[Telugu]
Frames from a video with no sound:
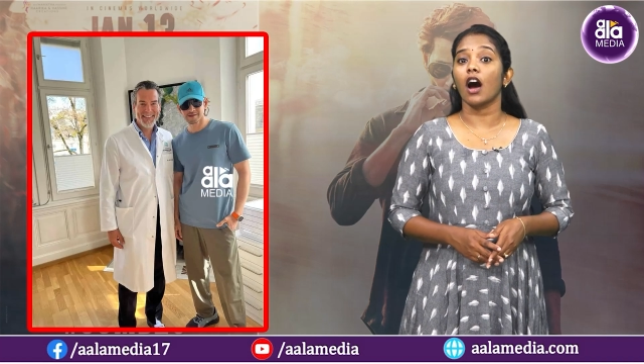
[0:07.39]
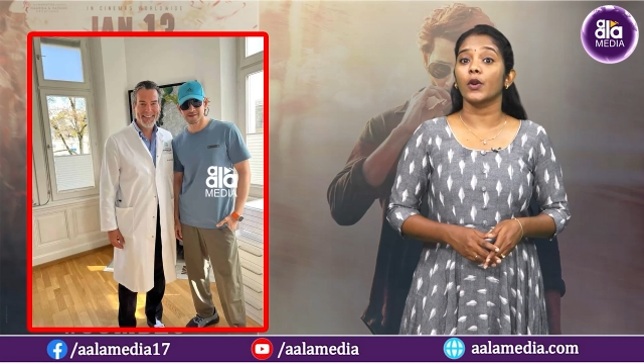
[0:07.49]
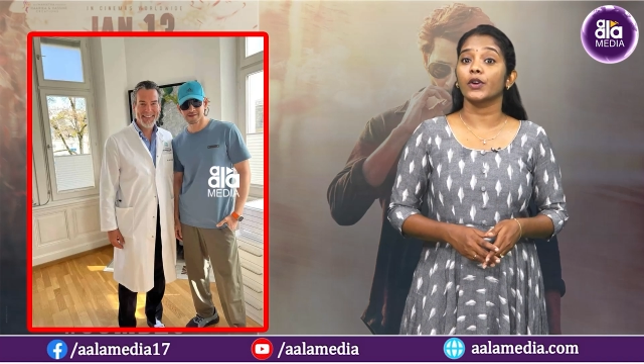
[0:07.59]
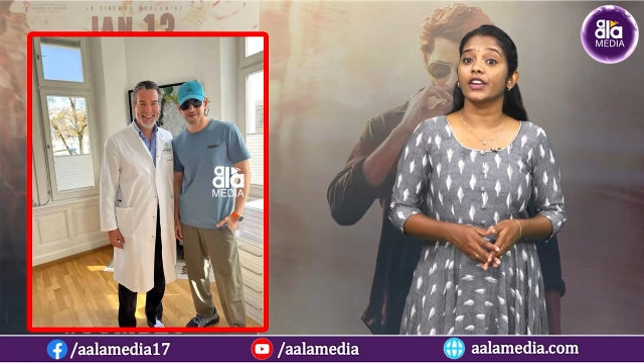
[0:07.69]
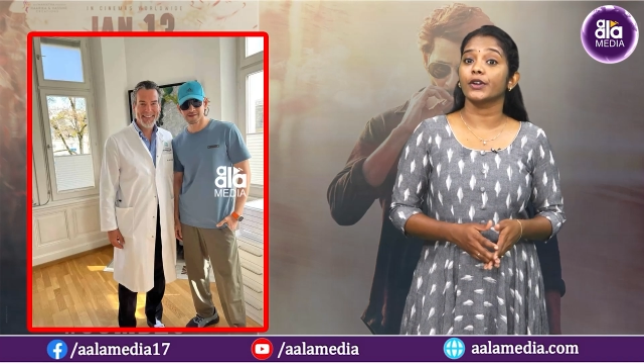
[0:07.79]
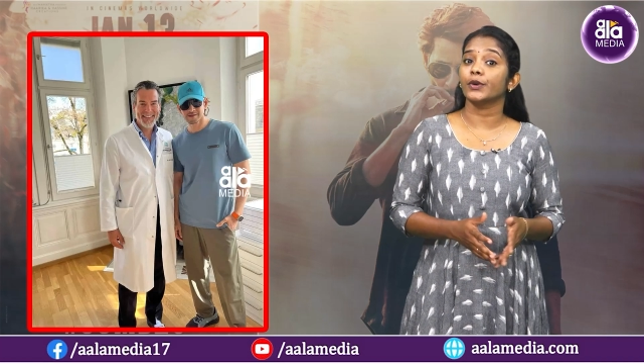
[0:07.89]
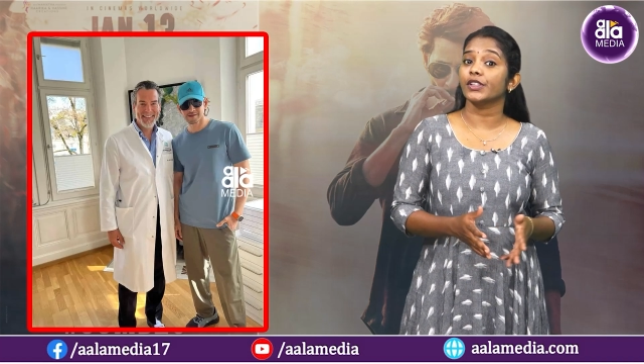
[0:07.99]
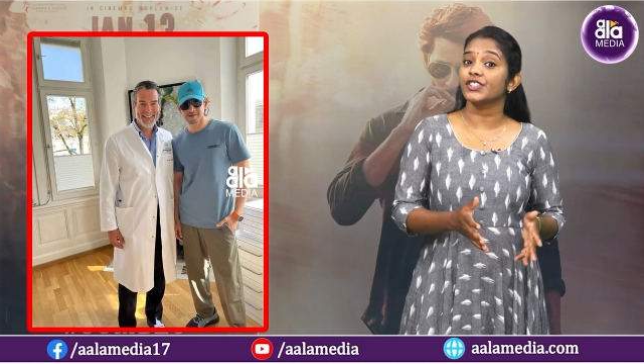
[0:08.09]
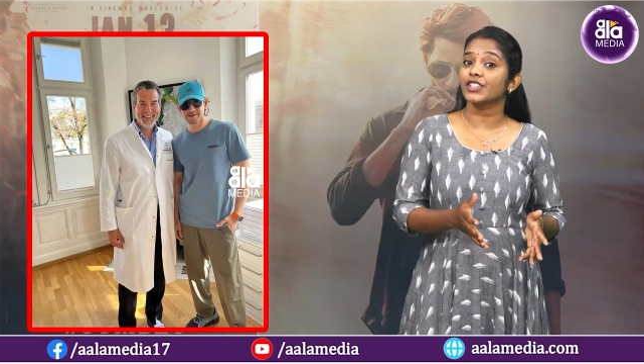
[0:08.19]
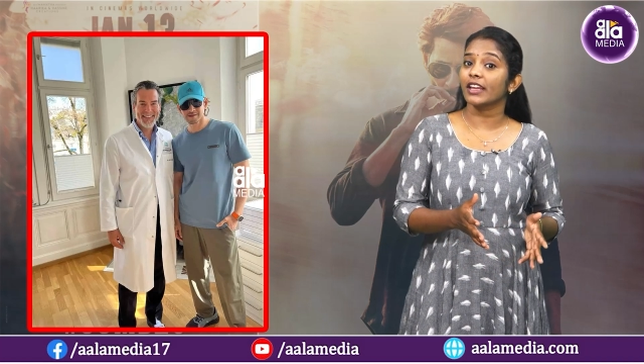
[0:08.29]
ఆరోగ్యం
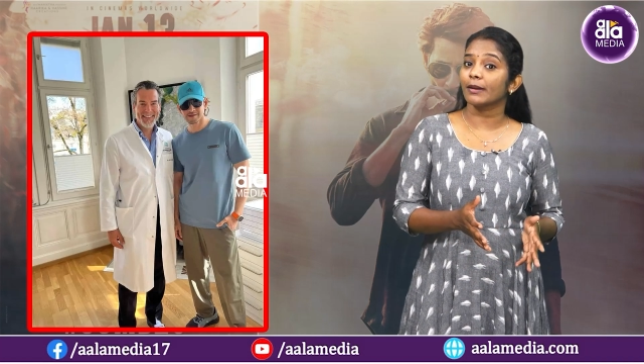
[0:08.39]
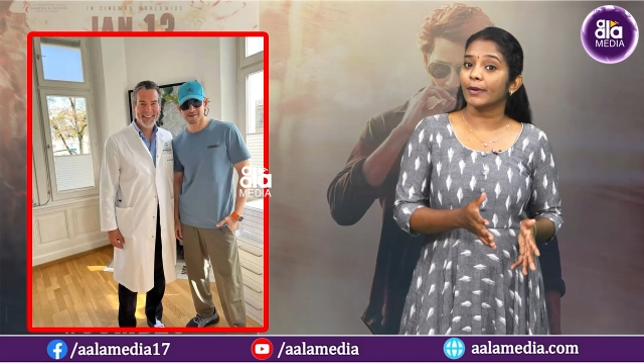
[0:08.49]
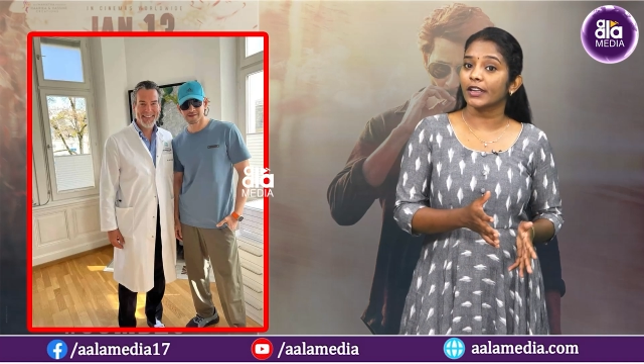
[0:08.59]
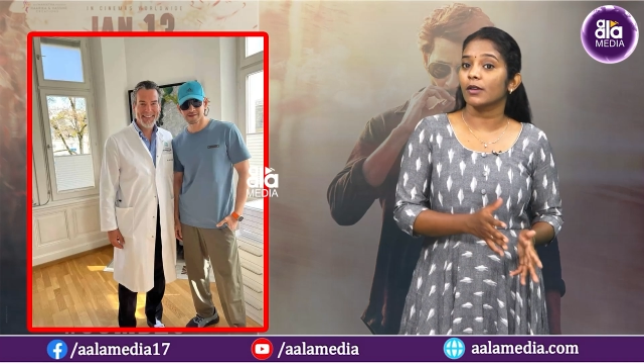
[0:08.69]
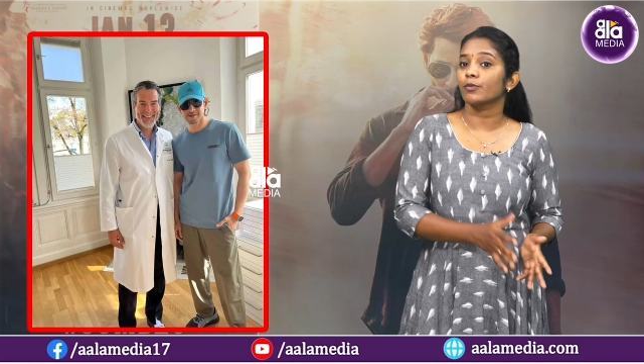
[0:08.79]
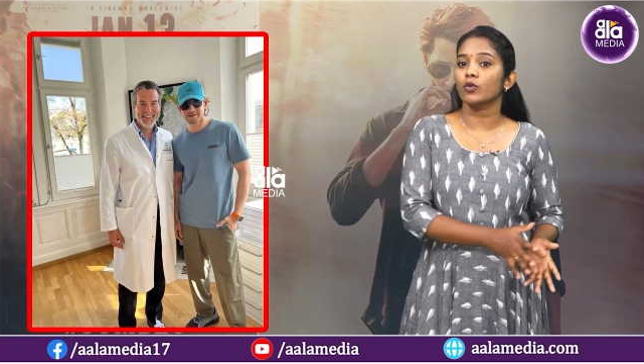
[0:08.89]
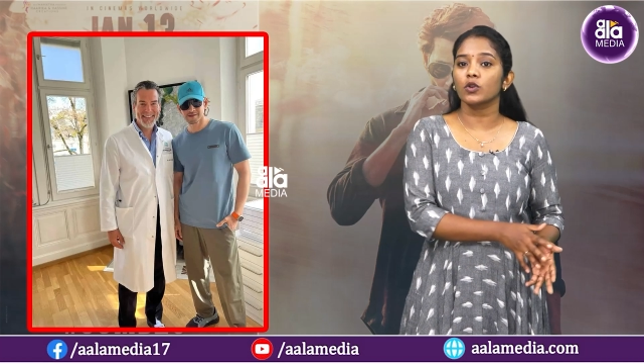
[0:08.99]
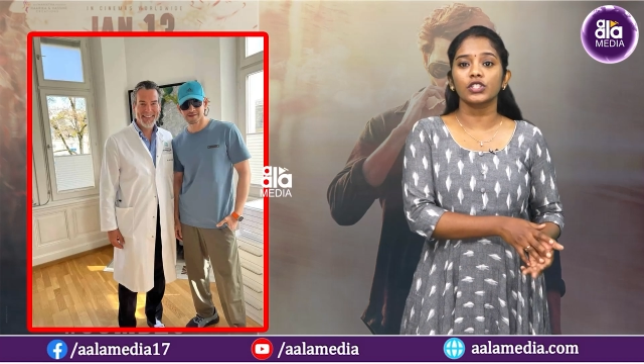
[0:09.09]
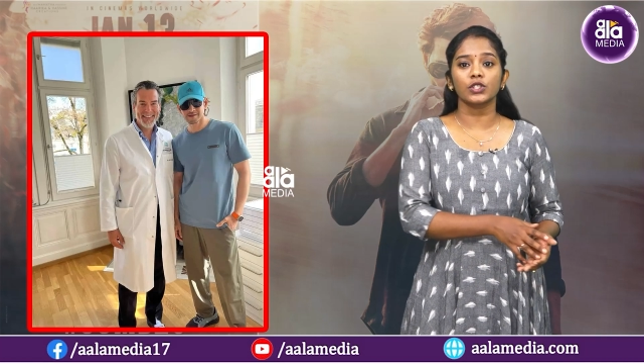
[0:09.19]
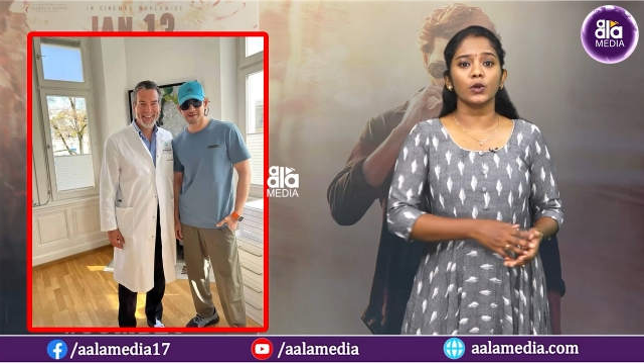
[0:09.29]
గురించి ఆయన పెట్టిన
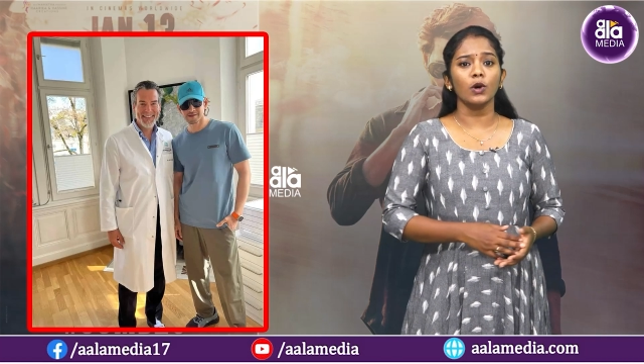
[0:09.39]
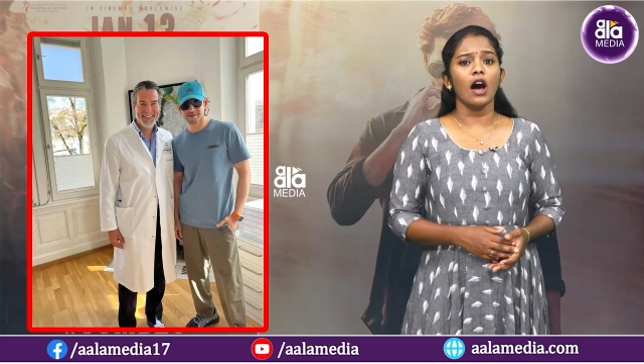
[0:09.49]
పోస్ట్తో